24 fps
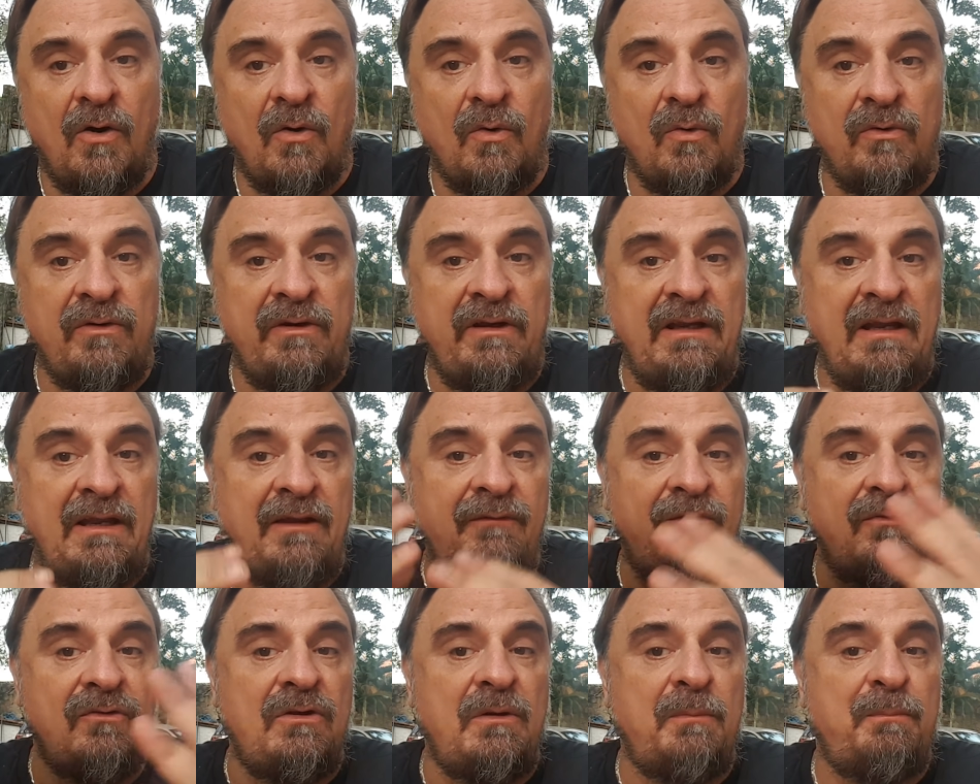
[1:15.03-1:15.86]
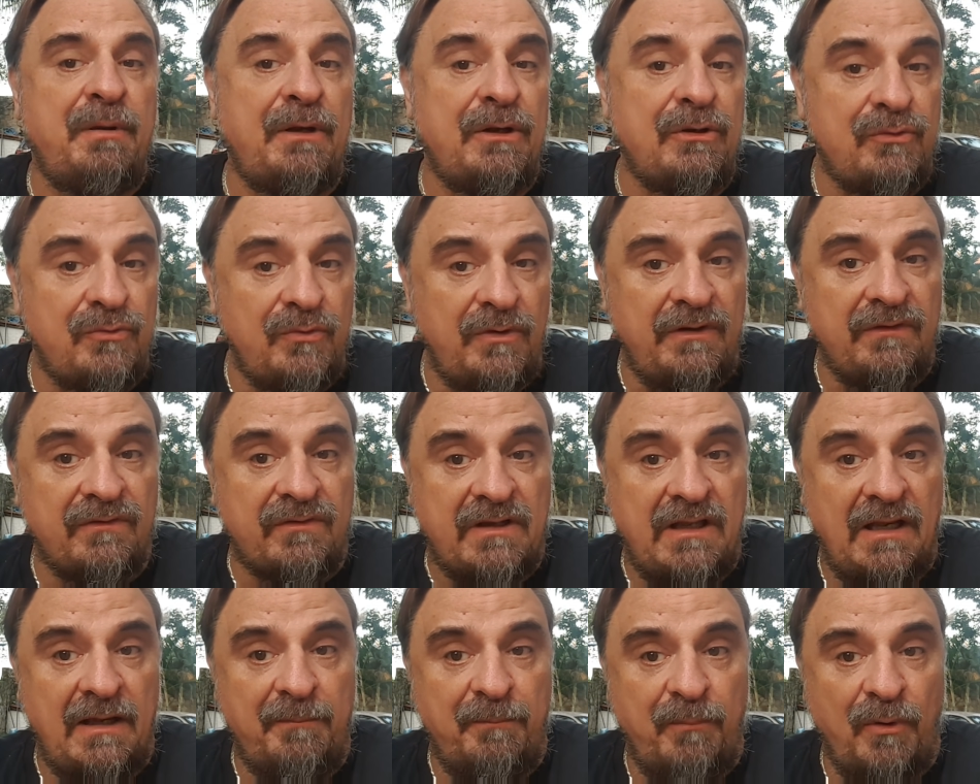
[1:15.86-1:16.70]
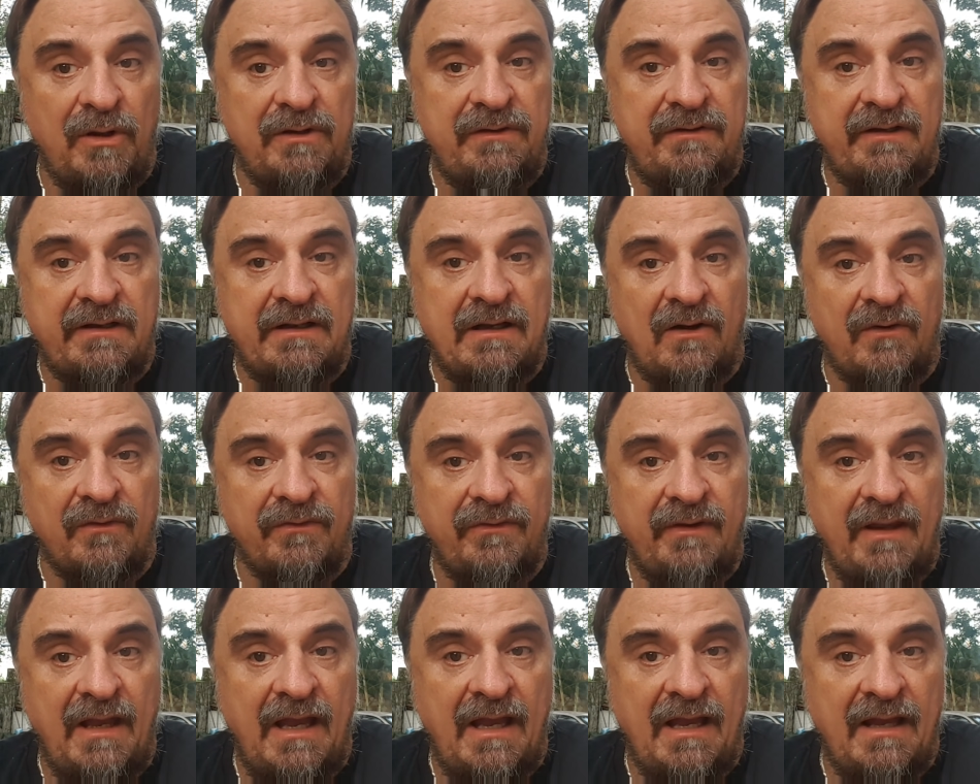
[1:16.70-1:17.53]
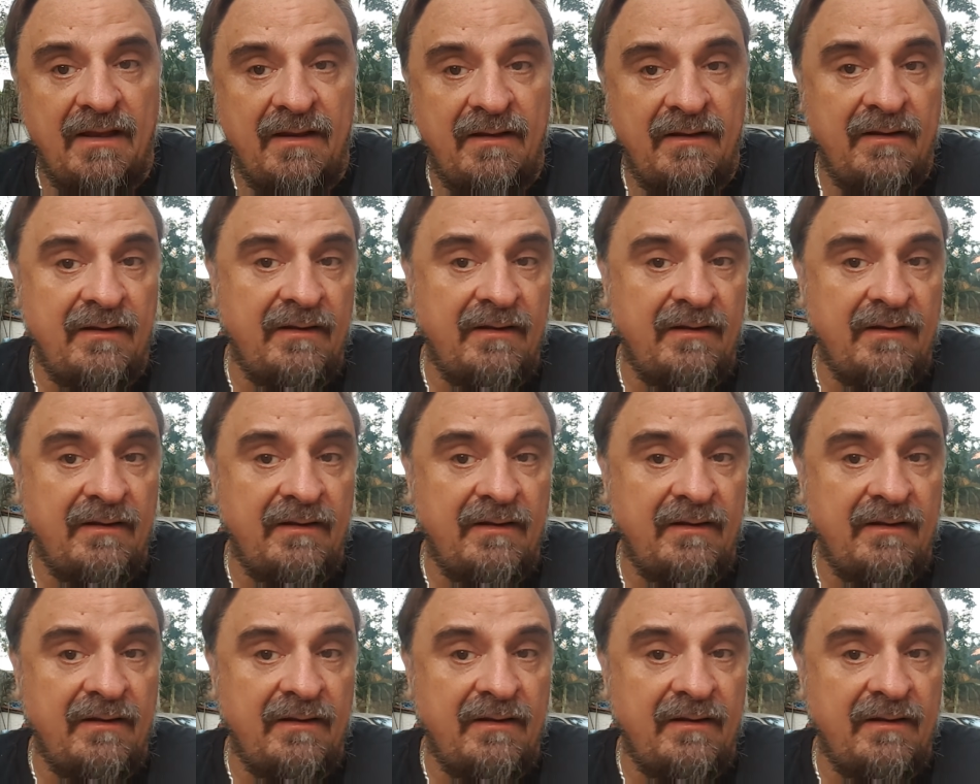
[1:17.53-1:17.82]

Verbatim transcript: O nível de prejuízo que ele pode te causar,